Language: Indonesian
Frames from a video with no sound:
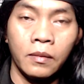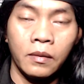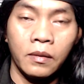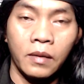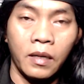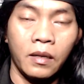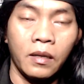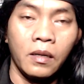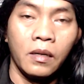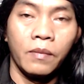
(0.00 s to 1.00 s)
Nah,
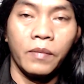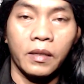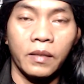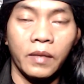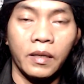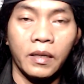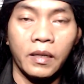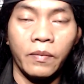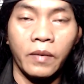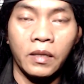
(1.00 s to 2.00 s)

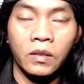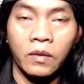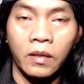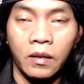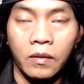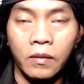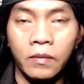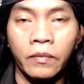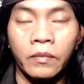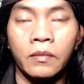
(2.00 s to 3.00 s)
bagaimanakah para
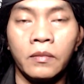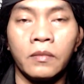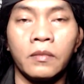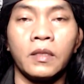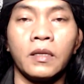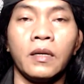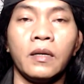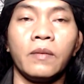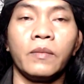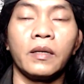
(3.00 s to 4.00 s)
saudaraku
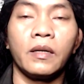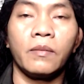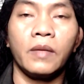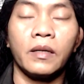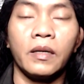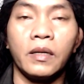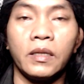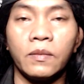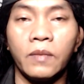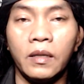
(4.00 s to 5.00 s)
cara mengamalkan
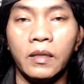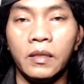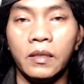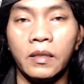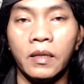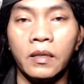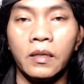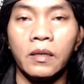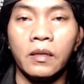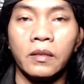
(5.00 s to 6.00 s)
asma ini ya?
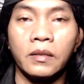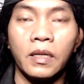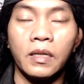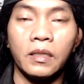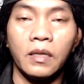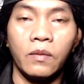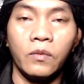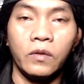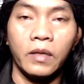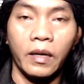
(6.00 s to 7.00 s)
Sangatlah
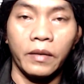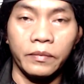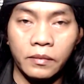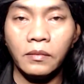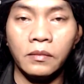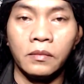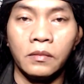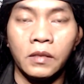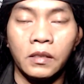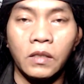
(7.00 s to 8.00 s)
mudah.
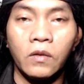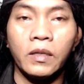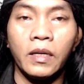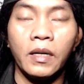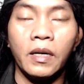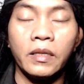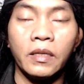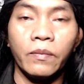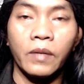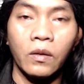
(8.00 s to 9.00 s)
Saudara
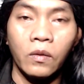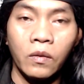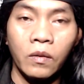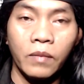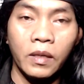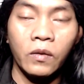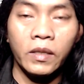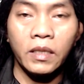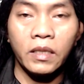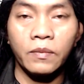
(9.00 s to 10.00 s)
hanya perlu
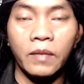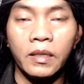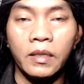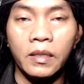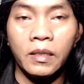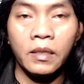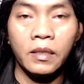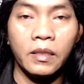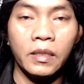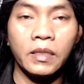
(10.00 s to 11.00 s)
menulis asma ini
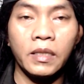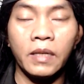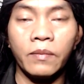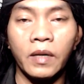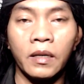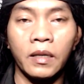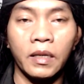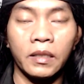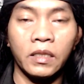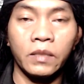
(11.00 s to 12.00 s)
di selembar
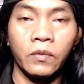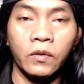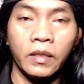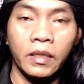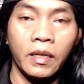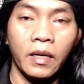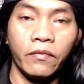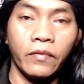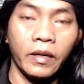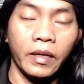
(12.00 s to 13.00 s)
kertas putih
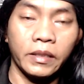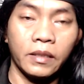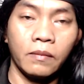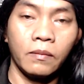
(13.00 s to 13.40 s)
HVS